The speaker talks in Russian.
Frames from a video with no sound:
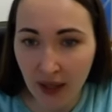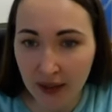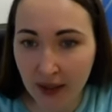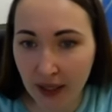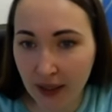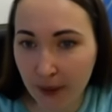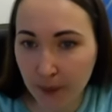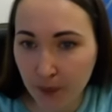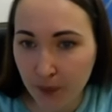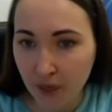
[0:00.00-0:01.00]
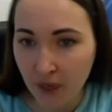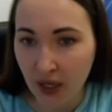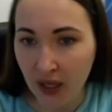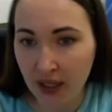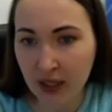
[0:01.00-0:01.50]
Далее.
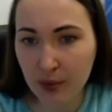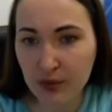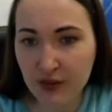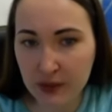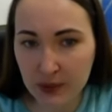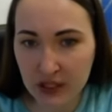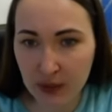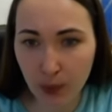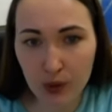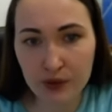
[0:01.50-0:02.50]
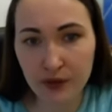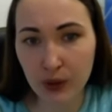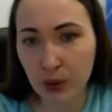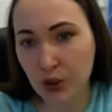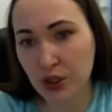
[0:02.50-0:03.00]
Аренда, безвозмездное пользование
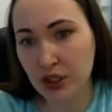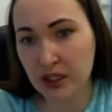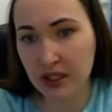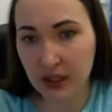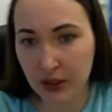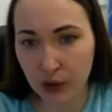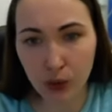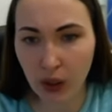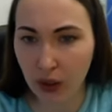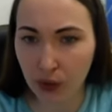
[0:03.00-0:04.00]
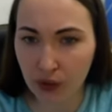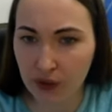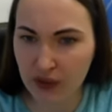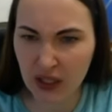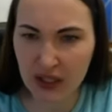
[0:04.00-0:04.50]
тоже интересная категория, но не
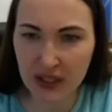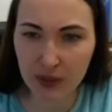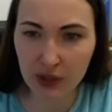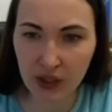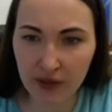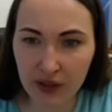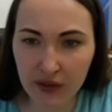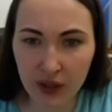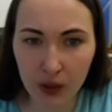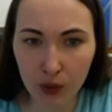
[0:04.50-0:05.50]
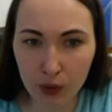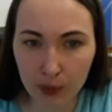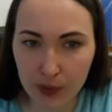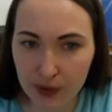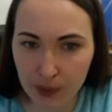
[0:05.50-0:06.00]
все на самом деле видят в ней какую-то
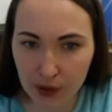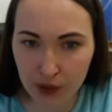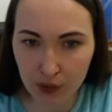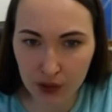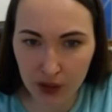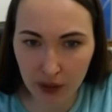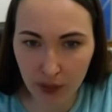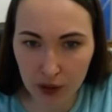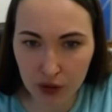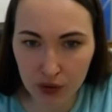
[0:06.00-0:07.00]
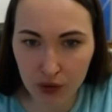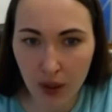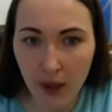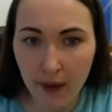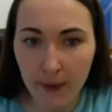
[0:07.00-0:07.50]
перспективу сильно большую.
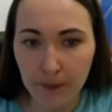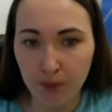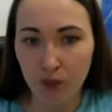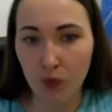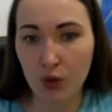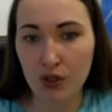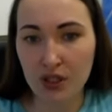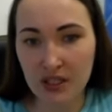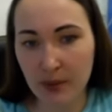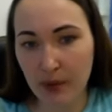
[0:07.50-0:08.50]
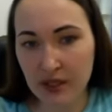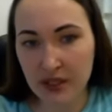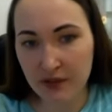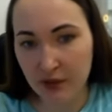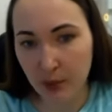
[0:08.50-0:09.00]
То есть здесь
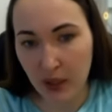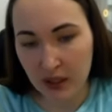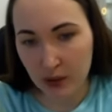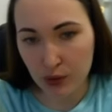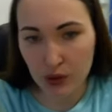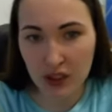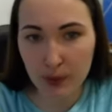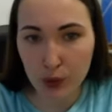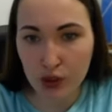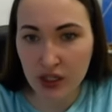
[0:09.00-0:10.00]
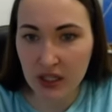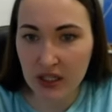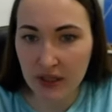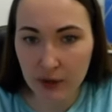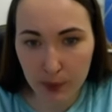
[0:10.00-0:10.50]
обратите внимание, то есть у нас плюс
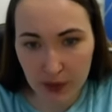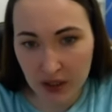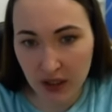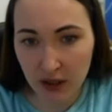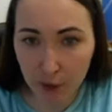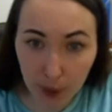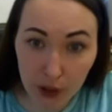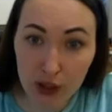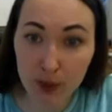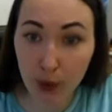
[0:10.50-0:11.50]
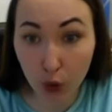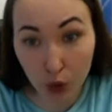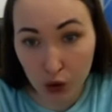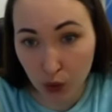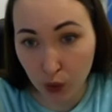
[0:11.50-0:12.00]
69%, в принципе,
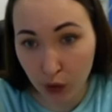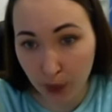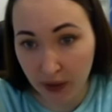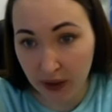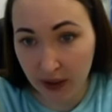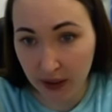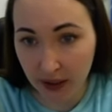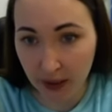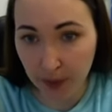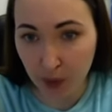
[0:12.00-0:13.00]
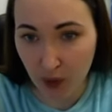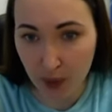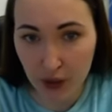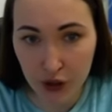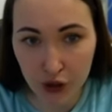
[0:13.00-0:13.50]
тоже идут неплохие торги.
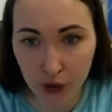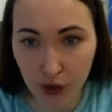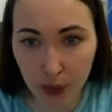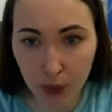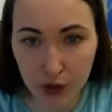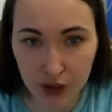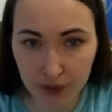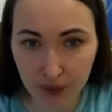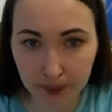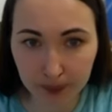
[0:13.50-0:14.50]
Обращенное имущество.